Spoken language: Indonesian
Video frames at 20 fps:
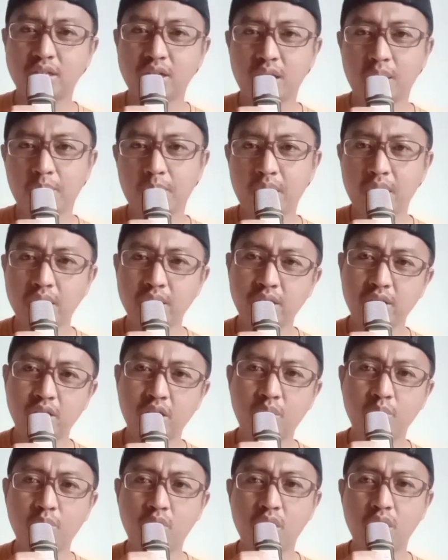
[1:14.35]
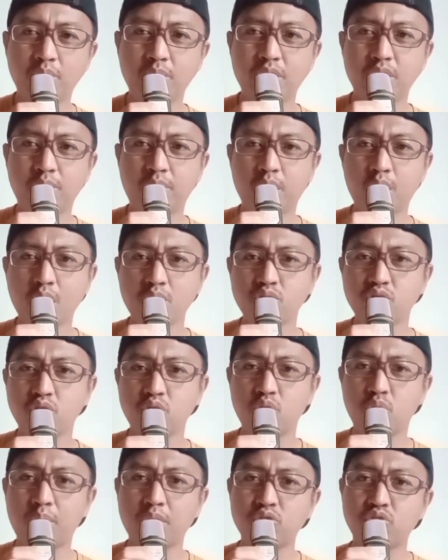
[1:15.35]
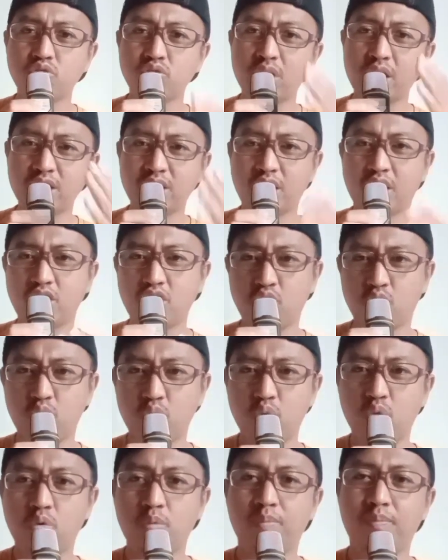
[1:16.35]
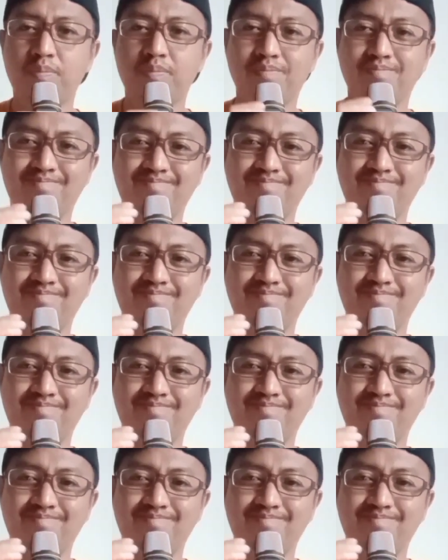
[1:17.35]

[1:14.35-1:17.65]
kesilapan yang boleh menyebabkan seluruh pasukannya dihukum.